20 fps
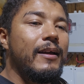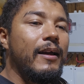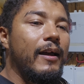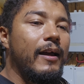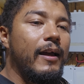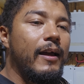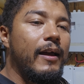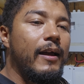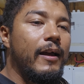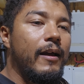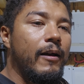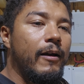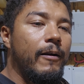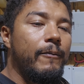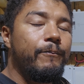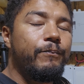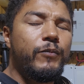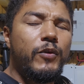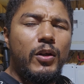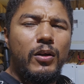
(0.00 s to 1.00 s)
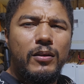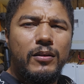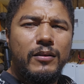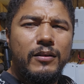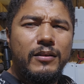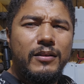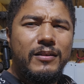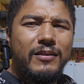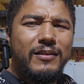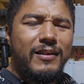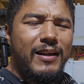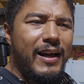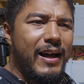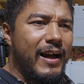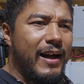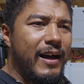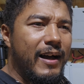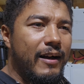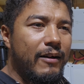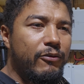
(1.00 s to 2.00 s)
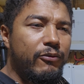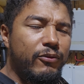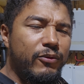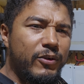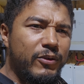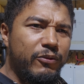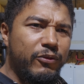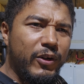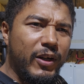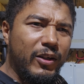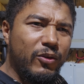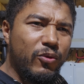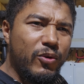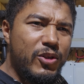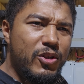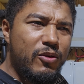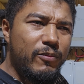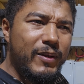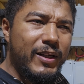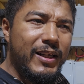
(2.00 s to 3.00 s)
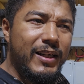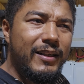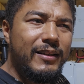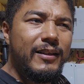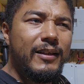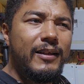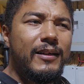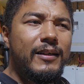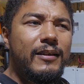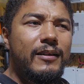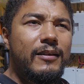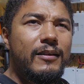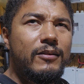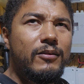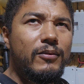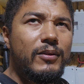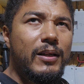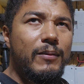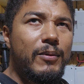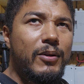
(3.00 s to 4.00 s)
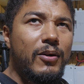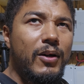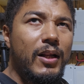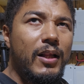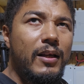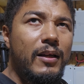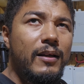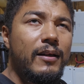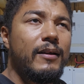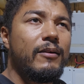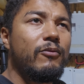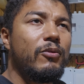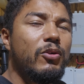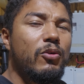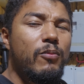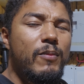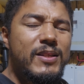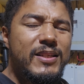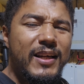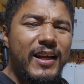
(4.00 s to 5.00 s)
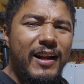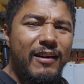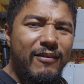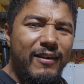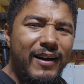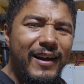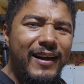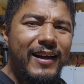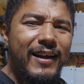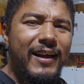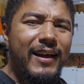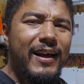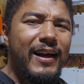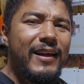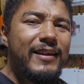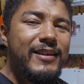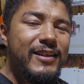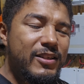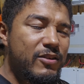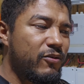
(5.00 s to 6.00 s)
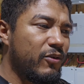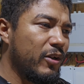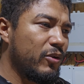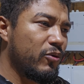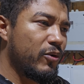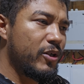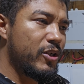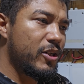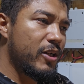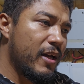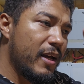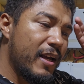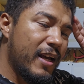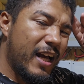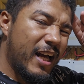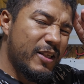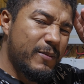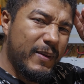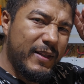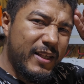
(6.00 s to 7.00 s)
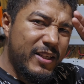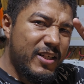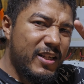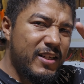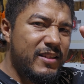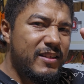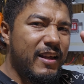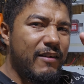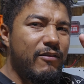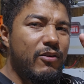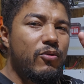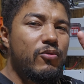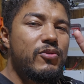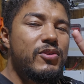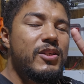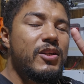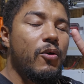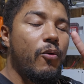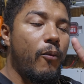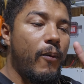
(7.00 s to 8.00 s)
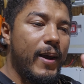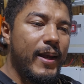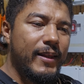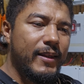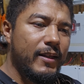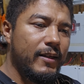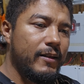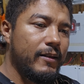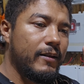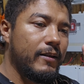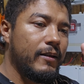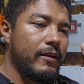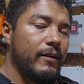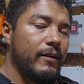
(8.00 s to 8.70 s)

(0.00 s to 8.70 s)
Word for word: é, a, foi à noite, não me engano, né? Não lembro agora. Quando eu comecei a gravar, isso, foi à noite. As baterias já estavam com 50%.